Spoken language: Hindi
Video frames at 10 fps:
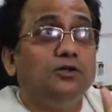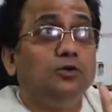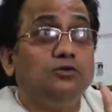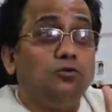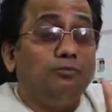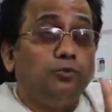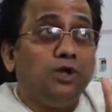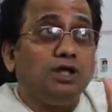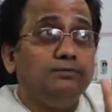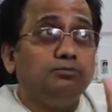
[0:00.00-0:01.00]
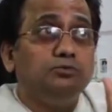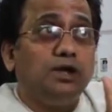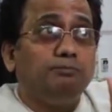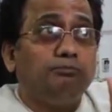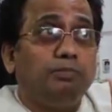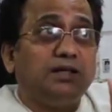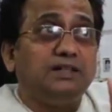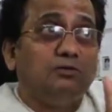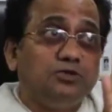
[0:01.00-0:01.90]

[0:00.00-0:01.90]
क्योंकि वो पूरा के पूरा पैसा